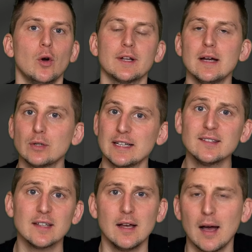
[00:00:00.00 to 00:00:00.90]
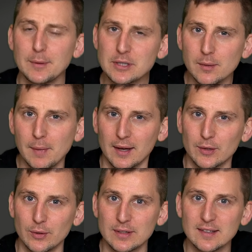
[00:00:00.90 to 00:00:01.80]
Und genau das habe ich
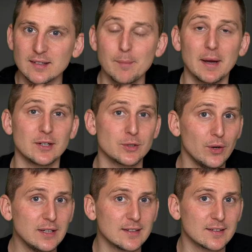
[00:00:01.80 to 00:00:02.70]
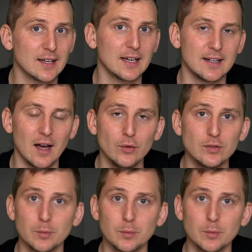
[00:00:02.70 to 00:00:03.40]
gemacht und deshalb packe ich heute das Gerät aus.